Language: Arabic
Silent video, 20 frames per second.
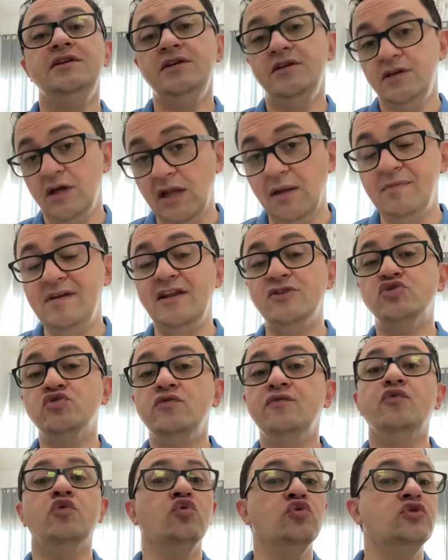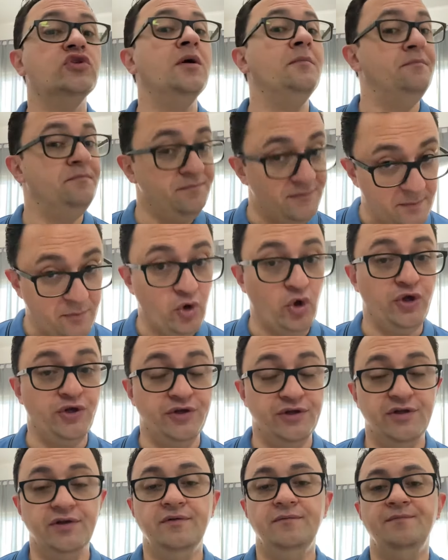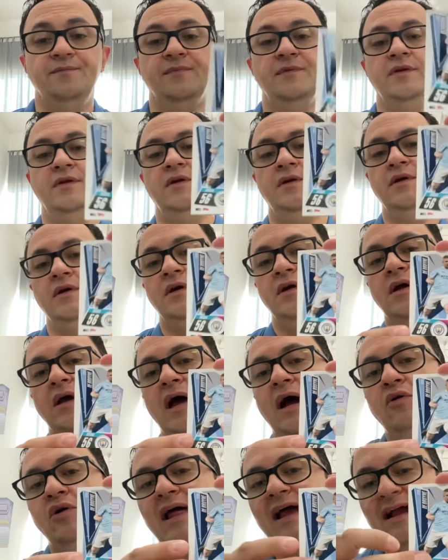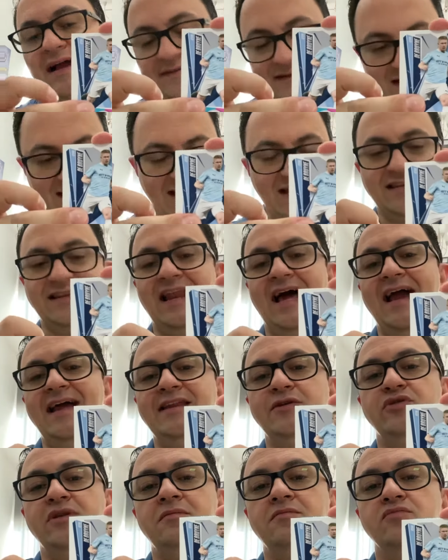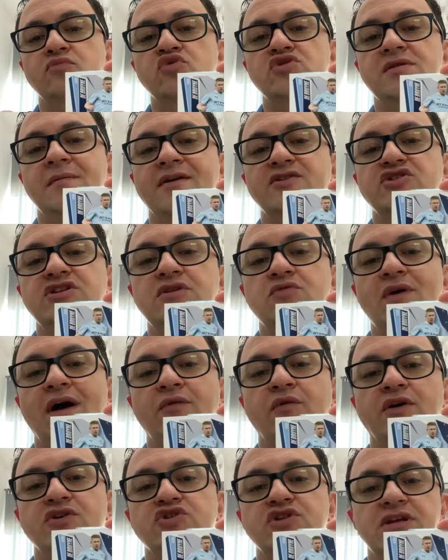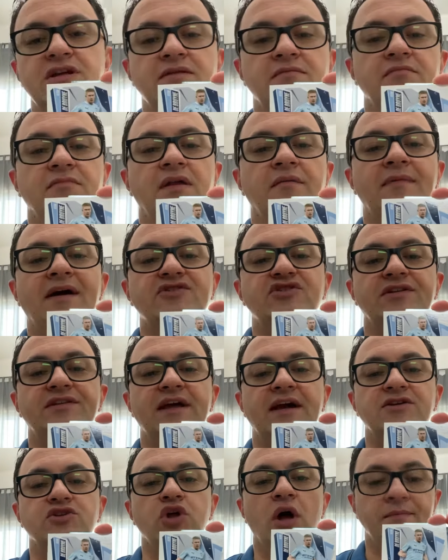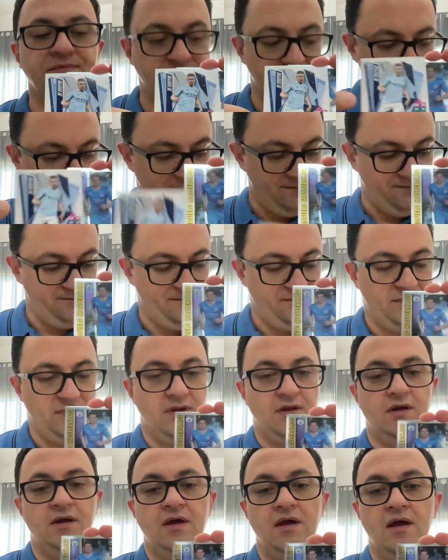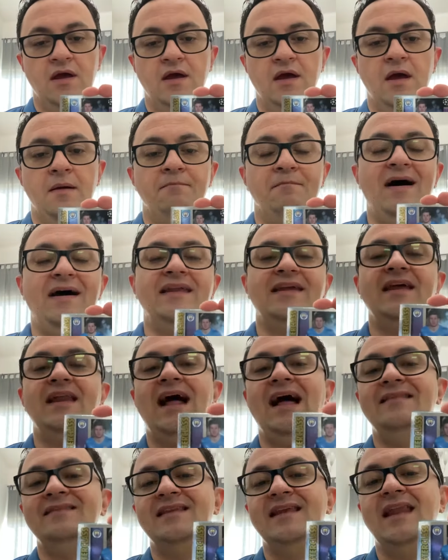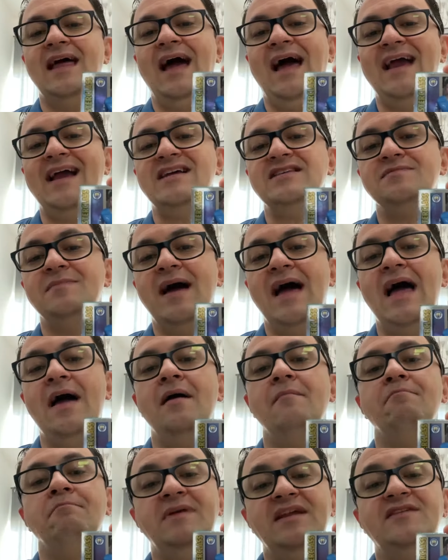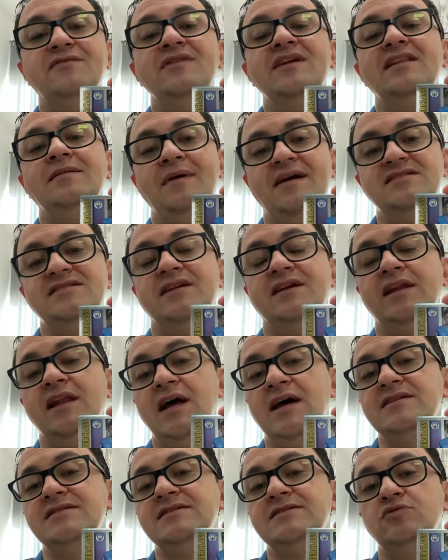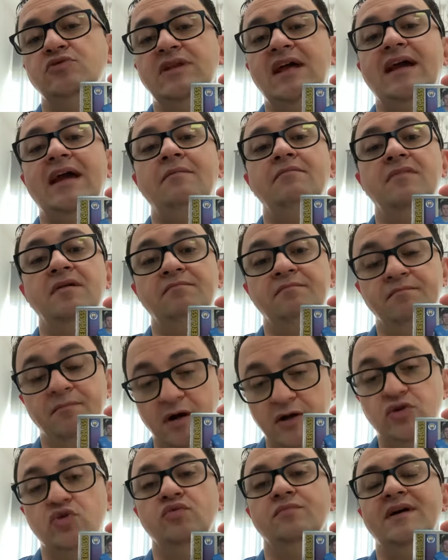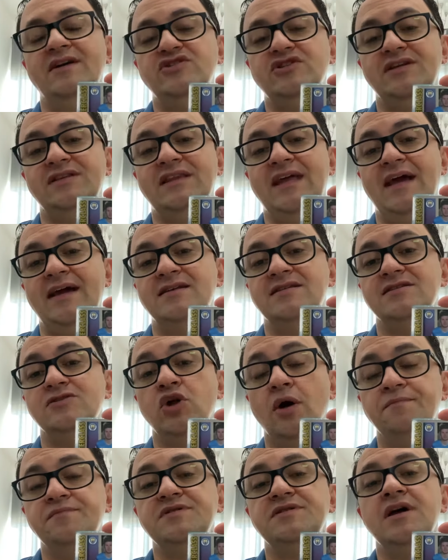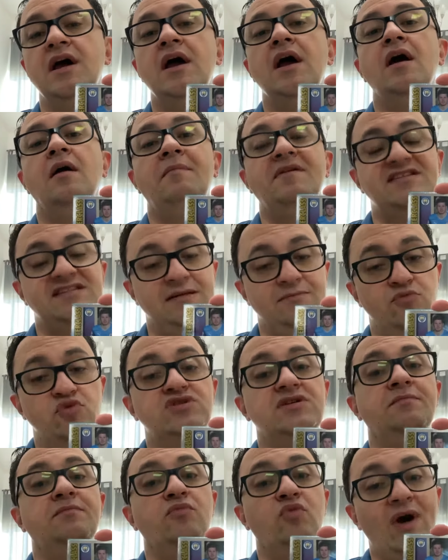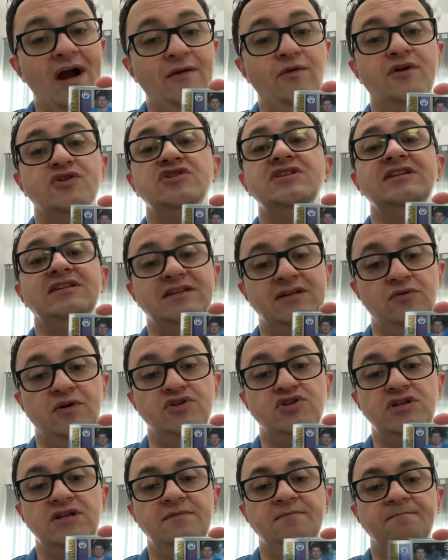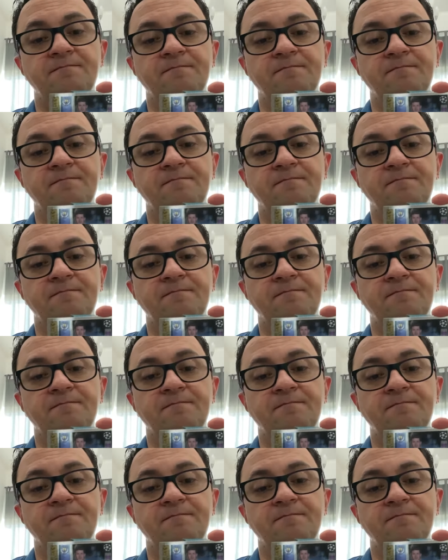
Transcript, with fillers: يلا بينا نشوف كروت دي بروين اول حاجه عندنا الكارت العادي وده من موسم 2021 من ماتش اتاك ستوبس بعد كده عندنا حاجه اسمها ميد فيلد ماستر كلاس وده كان من برضه ماتش اتاك ستوبس بس الموسم 21 22